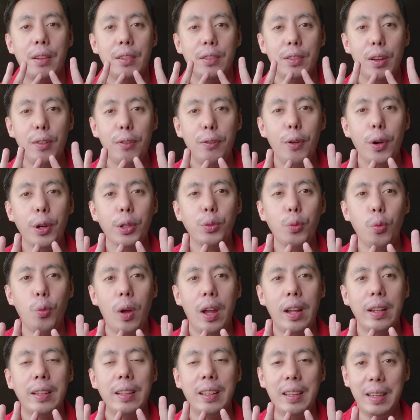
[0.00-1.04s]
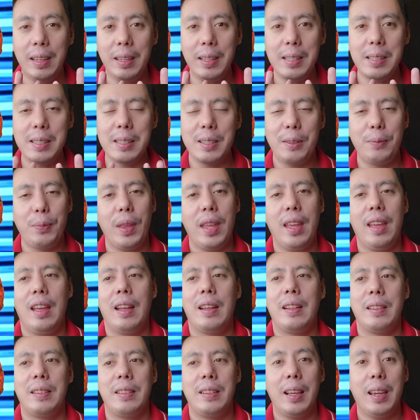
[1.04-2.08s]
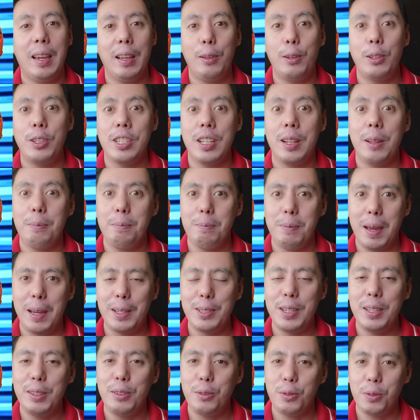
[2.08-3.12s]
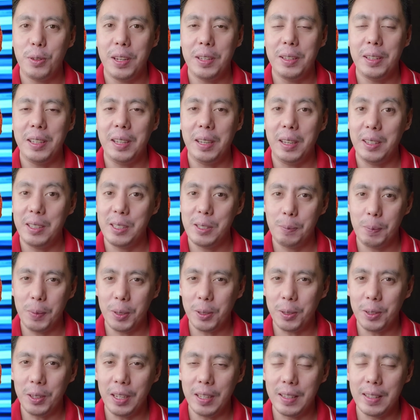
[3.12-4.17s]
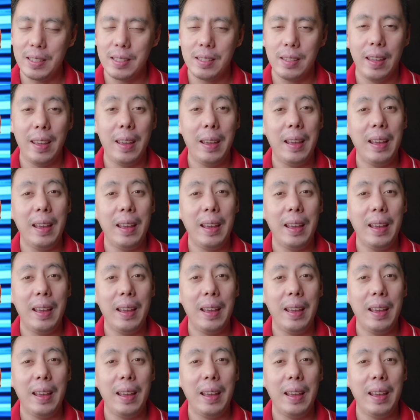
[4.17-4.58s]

The fourth one is nagkaroon siya ng pageant training experience.